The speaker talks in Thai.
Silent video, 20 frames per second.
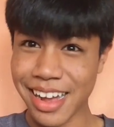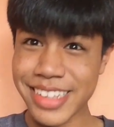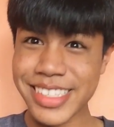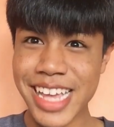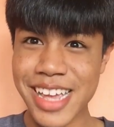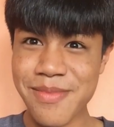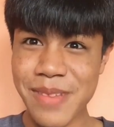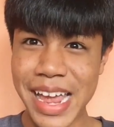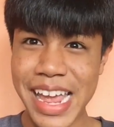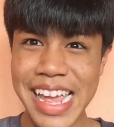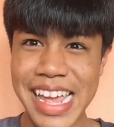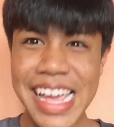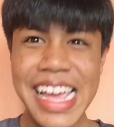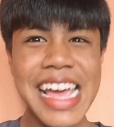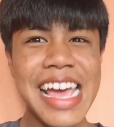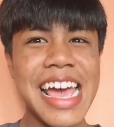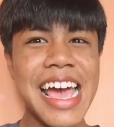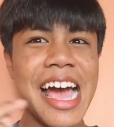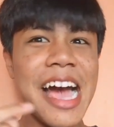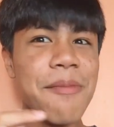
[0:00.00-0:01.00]
เข้าใจไหม
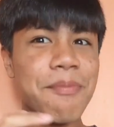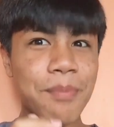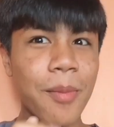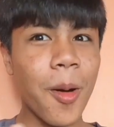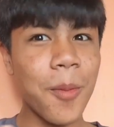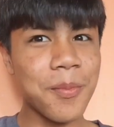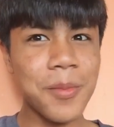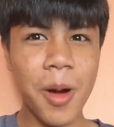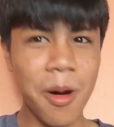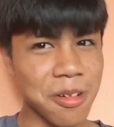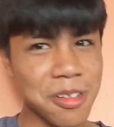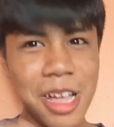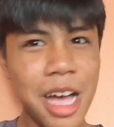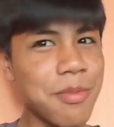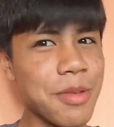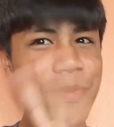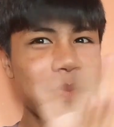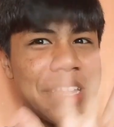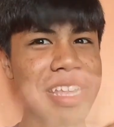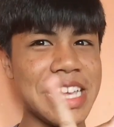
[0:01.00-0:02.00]
ปมของเรื่อง
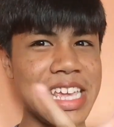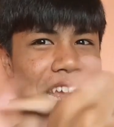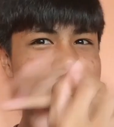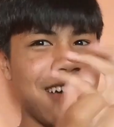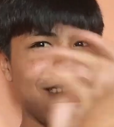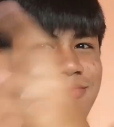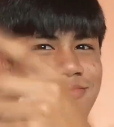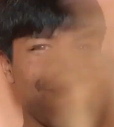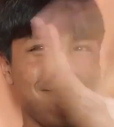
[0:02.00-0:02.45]
มันเป็นอย่างเงี้ย